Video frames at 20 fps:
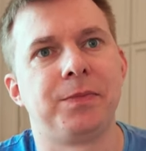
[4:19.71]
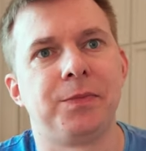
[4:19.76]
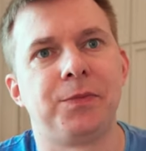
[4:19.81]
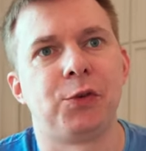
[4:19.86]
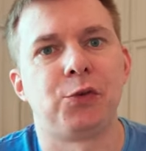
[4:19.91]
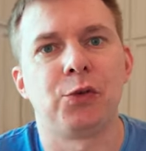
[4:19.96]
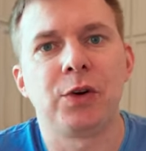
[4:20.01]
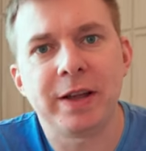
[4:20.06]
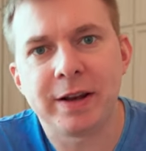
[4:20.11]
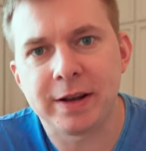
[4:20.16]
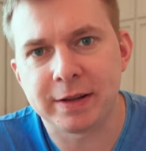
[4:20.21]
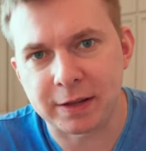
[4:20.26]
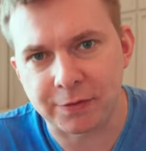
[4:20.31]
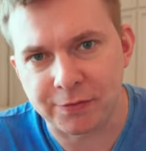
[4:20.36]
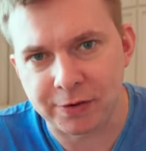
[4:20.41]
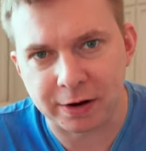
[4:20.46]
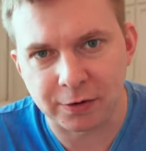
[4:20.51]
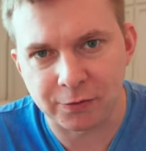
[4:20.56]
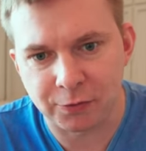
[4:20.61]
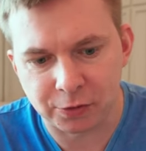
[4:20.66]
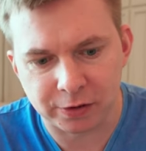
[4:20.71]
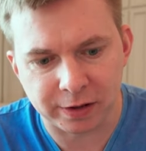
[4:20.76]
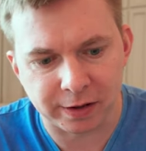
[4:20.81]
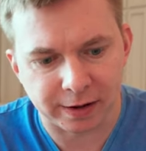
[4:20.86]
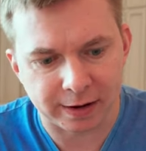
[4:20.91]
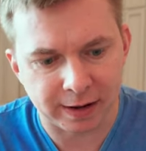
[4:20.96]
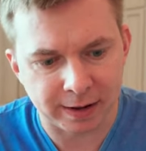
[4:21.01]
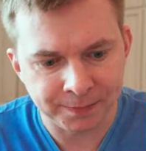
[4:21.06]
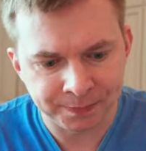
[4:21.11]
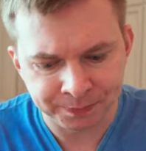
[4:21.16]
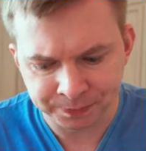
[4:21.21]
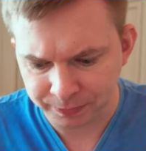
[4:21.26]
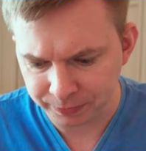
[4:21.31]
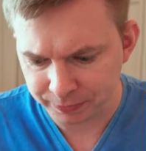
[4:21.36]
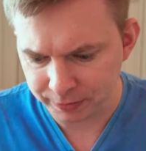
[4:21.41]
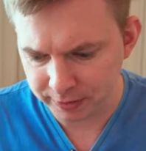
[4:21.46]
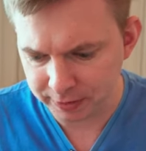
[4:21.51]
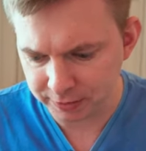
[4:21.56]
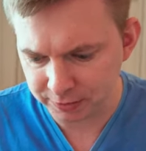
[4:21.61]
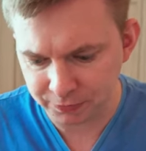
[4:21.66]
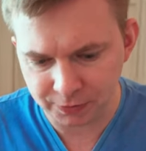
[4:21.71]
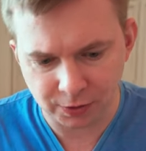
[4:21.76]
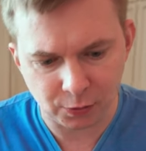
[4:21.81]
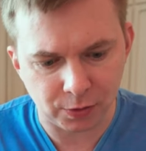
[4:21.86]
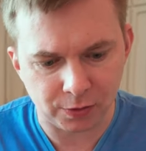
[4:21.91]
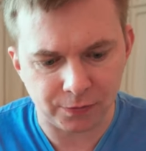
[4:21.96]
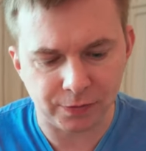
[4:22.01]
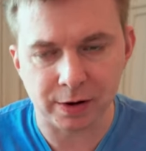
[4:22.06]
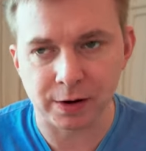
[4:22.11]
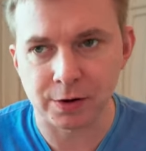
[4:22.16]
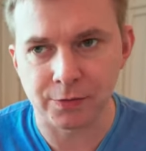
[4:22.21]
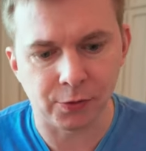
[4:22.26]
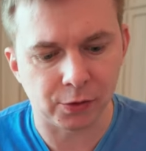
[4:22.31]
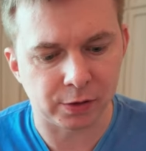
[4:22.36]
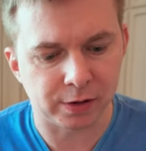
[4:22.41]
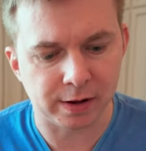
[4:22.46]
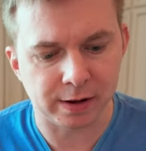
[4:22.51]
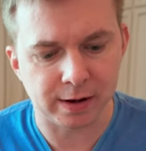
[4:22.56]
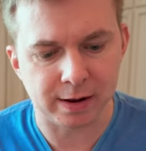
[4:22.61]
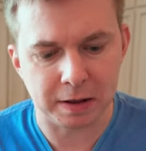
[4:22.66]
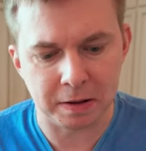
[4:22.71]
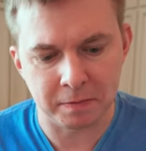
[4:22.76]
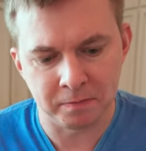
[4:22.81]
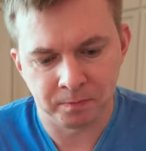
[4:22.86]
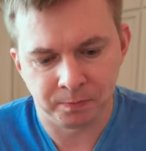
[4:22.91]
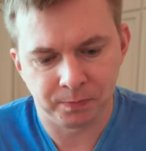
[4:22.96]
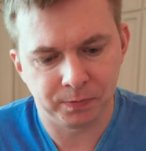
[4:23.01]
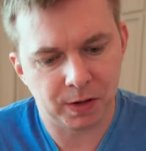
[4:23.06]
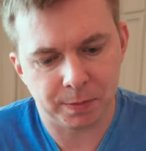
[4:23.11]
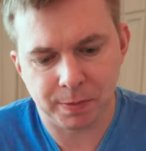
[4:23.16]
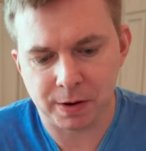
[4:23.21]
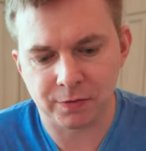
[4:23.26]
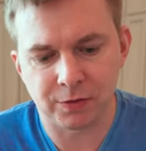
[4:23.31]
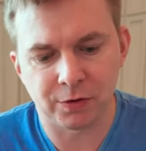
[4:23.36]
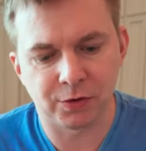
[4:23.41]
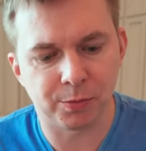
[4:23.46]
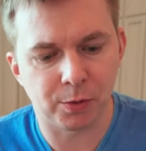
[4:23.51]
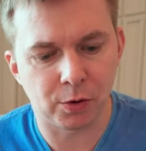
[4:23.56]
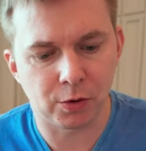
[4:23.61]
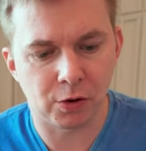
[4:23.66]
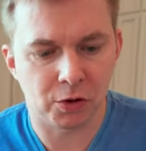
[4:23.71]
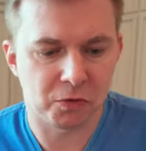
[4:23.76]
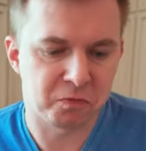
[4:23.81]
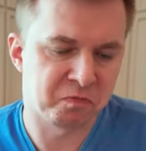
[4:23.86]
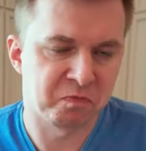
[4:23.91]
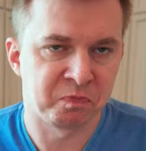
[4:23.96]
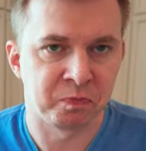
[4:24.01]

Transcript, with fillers: wyszukana ta frankfurterka, taka zwykła frankfurterka, naprawdę spoko.